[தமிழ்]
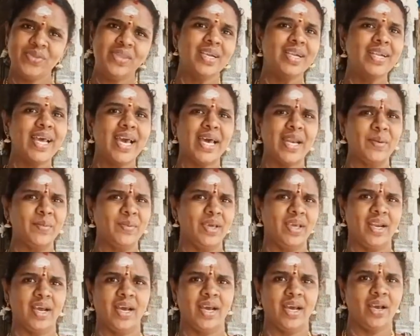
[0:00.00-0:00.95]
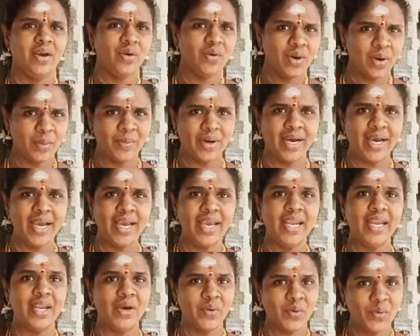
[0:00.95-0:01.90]
திட்ட ஆரம்பிக்கிறாங்க உங்க
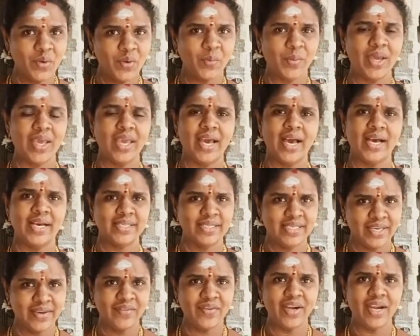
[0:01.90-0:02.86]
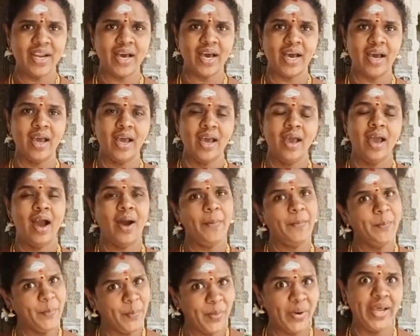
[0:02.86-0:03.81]
மகன் என்ன ஊமையா செவிடா
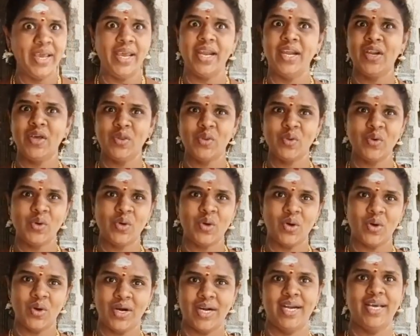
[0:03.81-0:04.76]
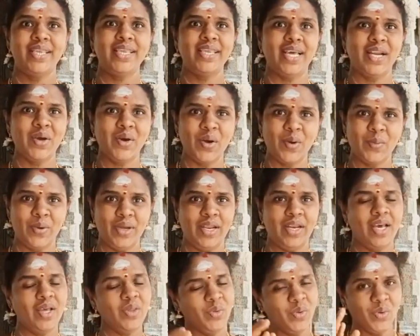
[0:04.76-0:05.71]
அப்படி என்ன தூக்கம் அனந்தலோ
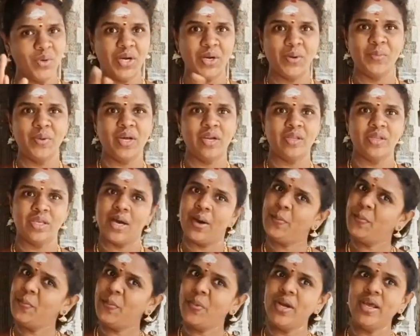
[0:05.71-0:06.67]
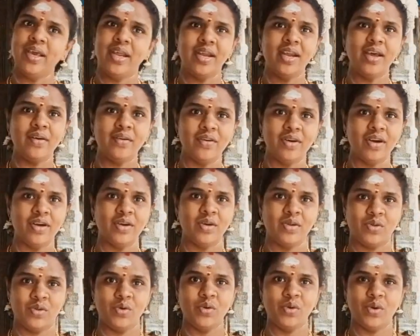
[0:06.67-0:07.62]
அப்படின்னா தூக்கம்னு அர்த்தம் அப்படி என்ன
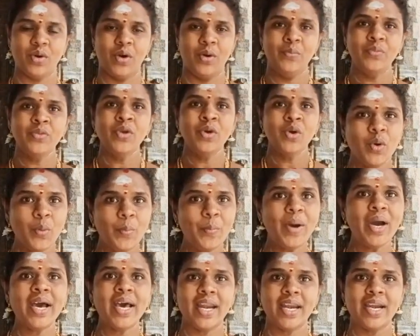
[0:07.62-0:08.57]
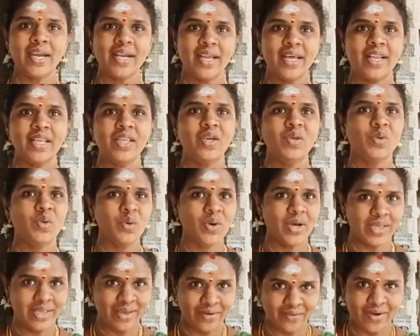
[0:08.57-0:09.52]
அவங்களுக்கு தூக்கம் கும்பகர்ணன் இருந்து
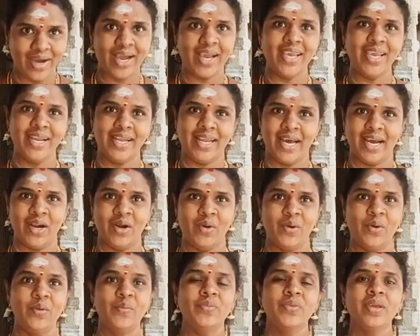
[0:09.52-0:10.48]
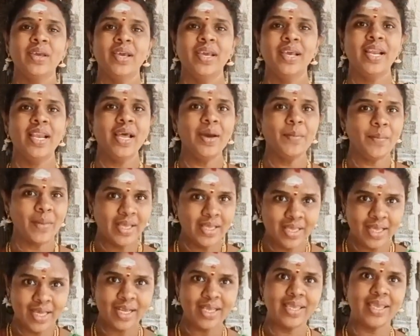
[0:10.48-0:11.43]
தூக்கத்தை வாங்கிட்டாங்களோ இல்ல
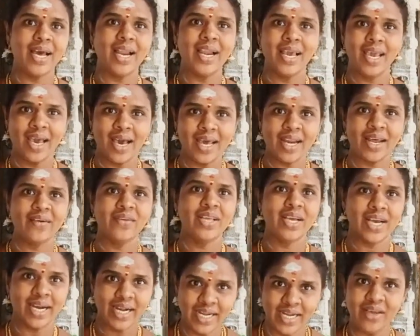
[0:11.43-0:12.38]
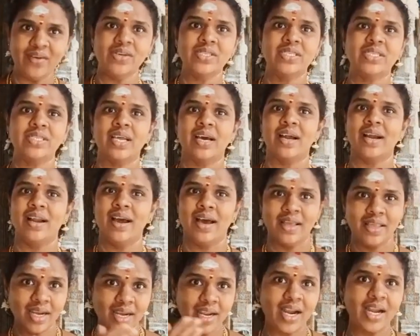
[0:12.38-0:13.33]
மந்திரத்தால யாராவது கட்டி வச்சுட்டாங்களோ
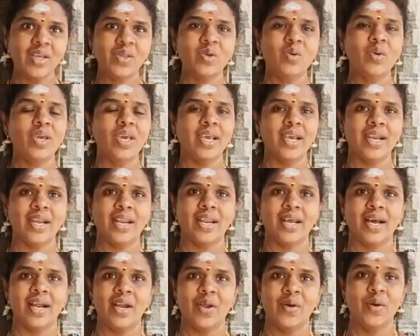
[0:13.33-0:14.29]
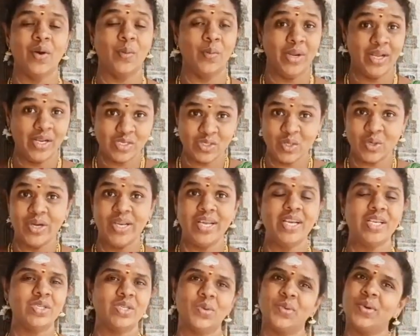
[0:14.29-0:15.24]
அதனால தூங்கிக்கிட்டு இருக்காளோ அப்படின்னு
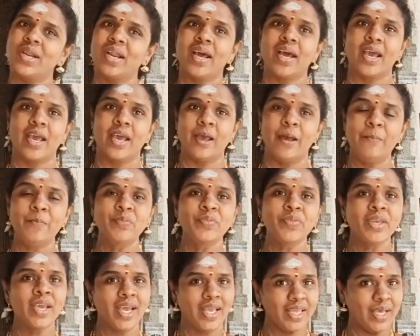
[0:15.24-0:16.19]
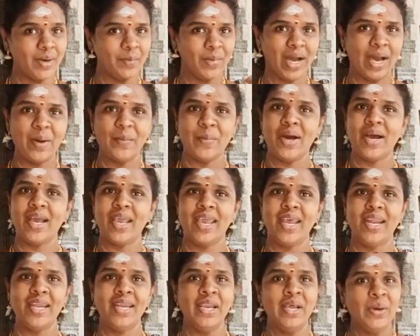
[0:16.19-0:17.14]
சொல்லிட்டு சொல்றாங்க அந்த
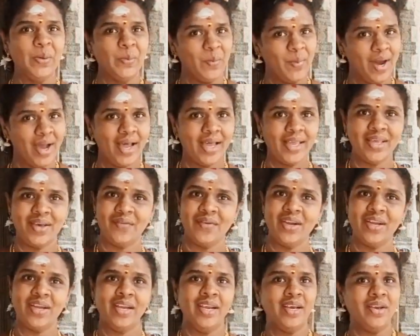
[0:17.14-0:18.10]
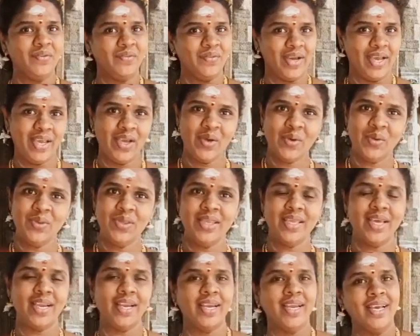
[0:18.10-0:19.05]
மாமாயன் மாதவன்
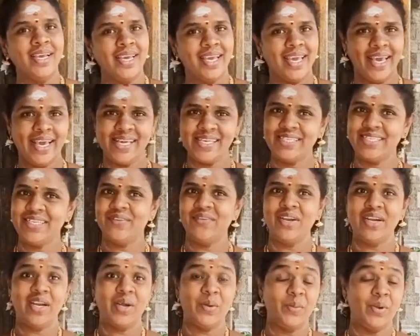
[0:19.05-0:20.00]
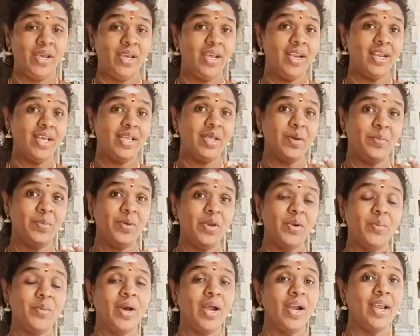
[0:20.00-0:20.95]
வைகுந்தன் கேசவன் அப்படின்னு அந்த
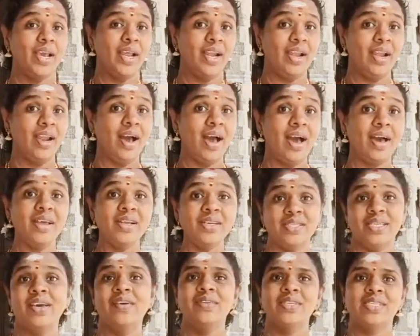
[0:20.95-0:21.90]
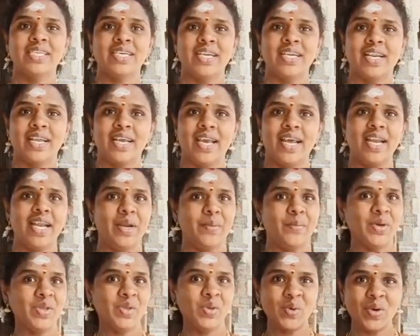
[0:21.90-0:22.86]
பெருமாளை எல்லாரும் சேவிச்சுட்டு இருக்கையில
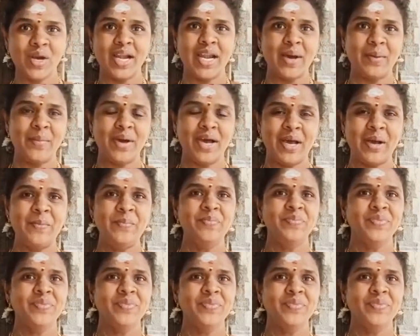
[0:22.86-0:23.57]
நம்ம தூங்கலாமா